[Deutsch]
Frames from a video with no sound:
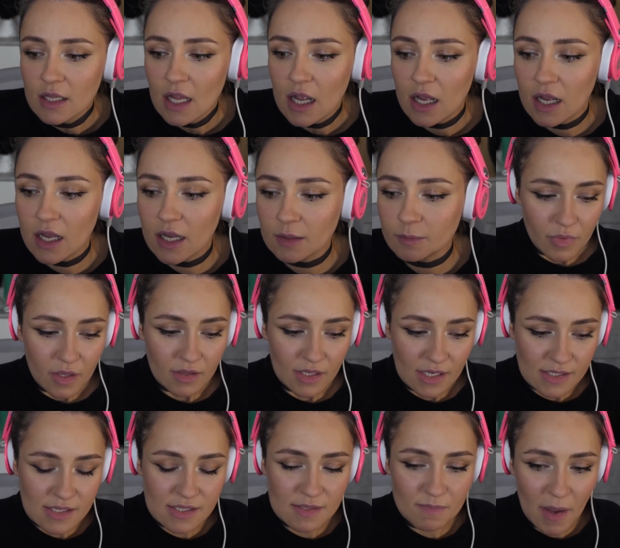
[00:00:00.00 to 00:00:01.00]
ähm,
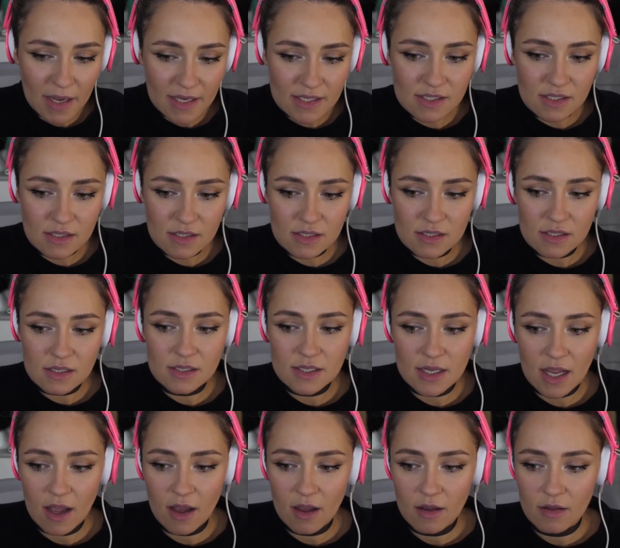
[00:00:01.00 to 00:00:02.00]
das ist meistens
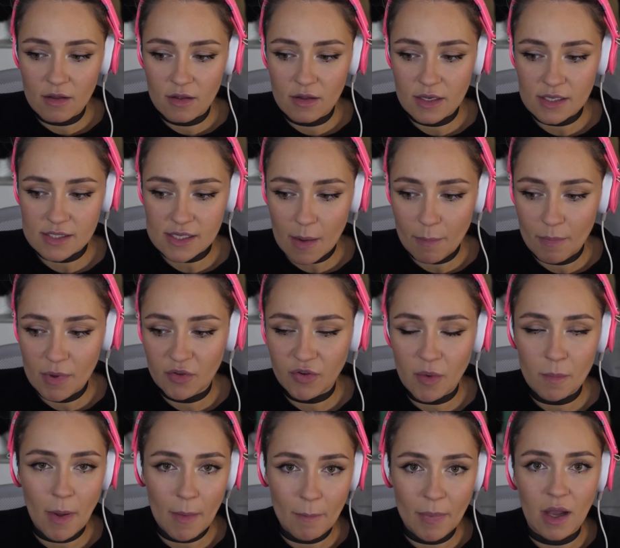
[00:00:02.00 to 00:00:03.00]
der, das Abbild vom
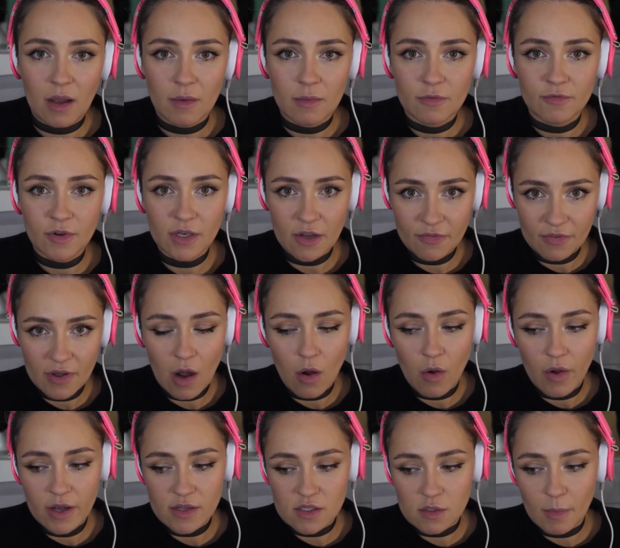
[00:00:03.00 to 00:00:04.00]
Papa, von der Frau.
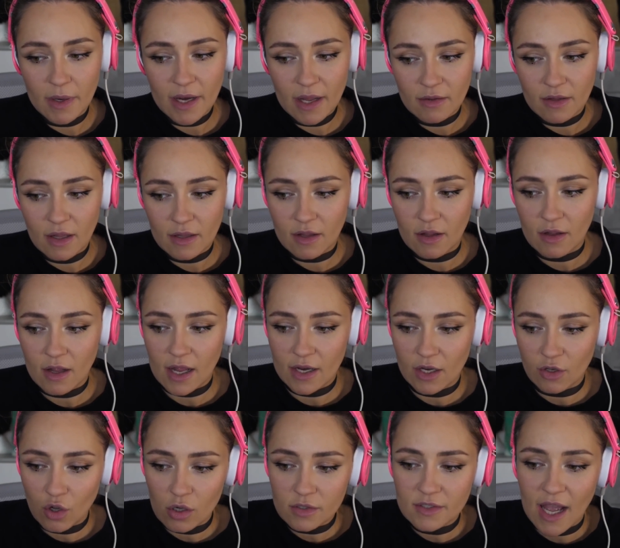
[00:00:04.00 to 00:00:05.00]
Also man, die, eine
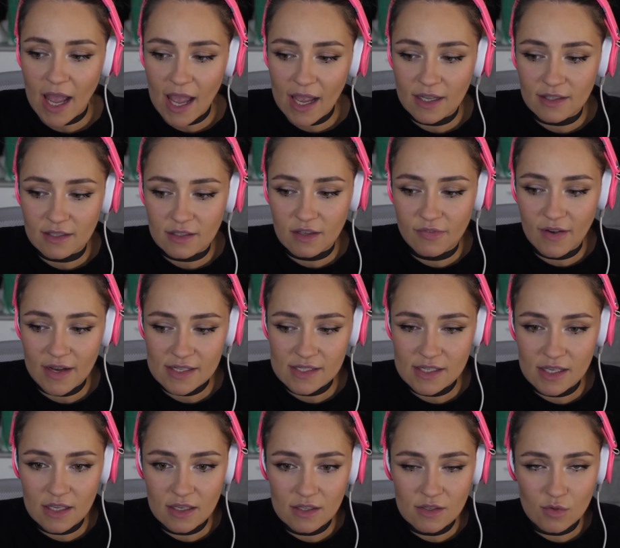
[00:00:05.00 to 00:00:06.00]
Tochter heiratet
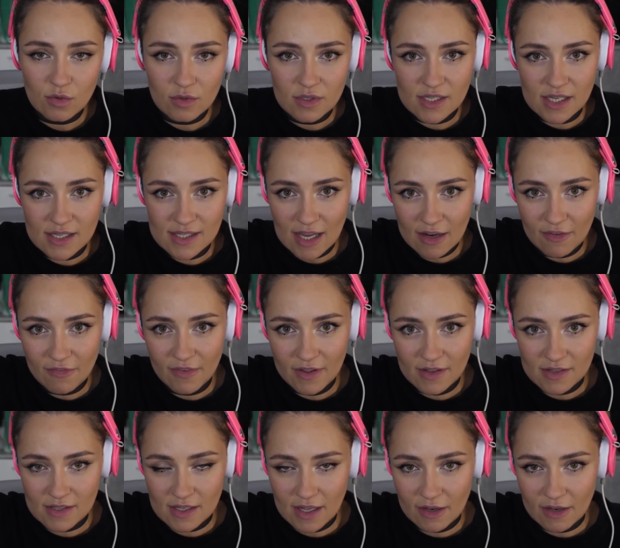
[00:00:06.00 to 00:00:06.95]
quasi so gesehen seinen, ihren